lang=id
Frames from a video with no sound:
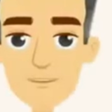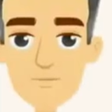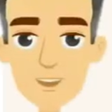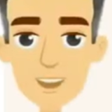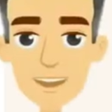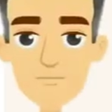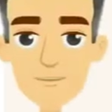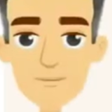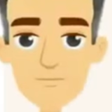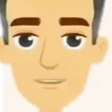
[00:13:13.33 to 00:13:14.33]
clocks
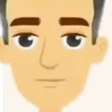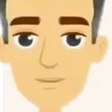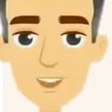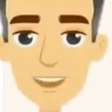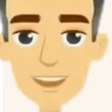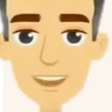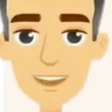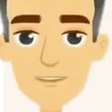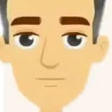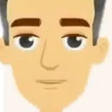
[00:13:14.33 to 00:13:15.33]
artinya
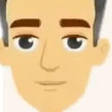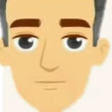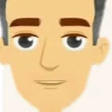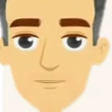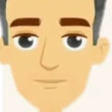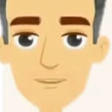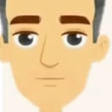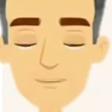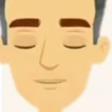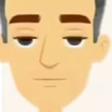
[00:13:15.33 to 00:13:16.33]
empat jam.
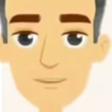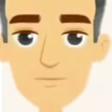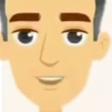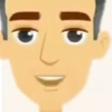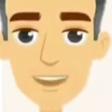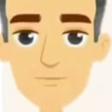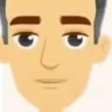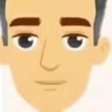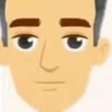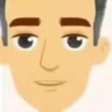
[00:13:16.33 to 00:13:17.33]
Coba
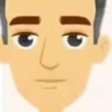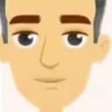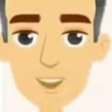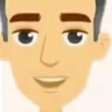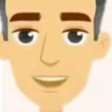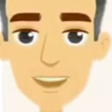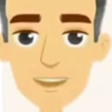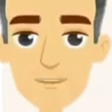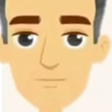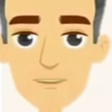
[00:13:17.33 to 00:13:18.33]
sesuaikah
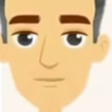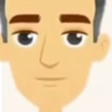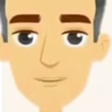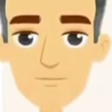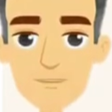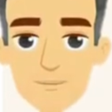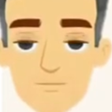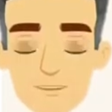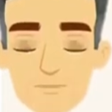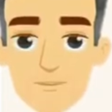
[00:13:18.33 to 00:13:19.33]
dengan tulisan
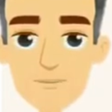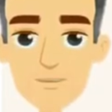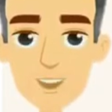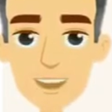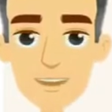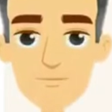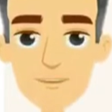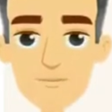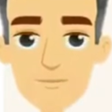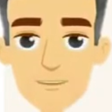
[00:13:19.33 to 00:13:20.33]
ini dengan jumlah benda di
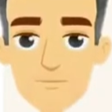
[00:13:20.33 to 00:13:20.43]
sini?